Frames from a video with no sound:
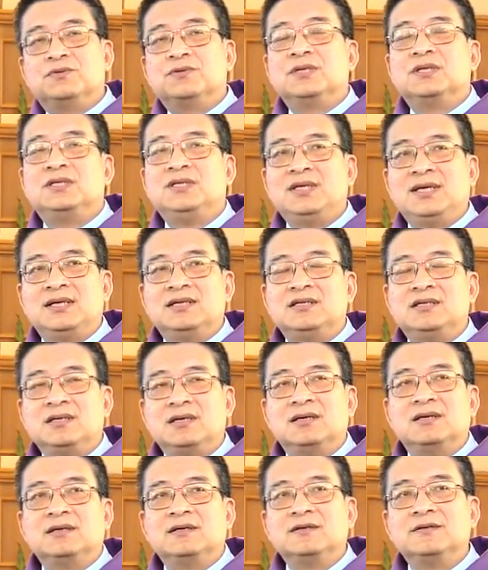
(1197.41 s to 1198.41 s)
做见
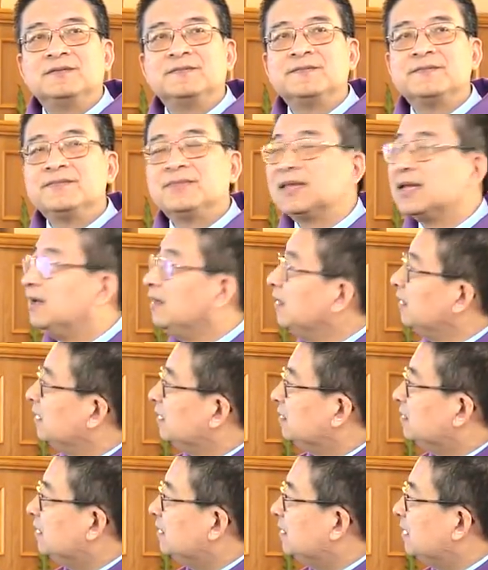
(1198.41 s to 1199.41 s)
证。
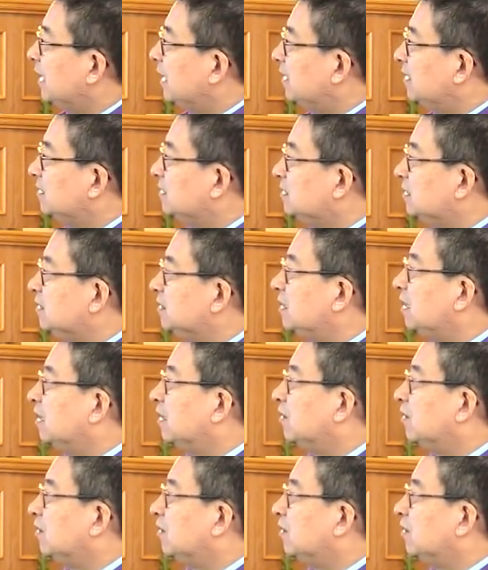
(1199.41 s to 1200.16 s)
忍耐和真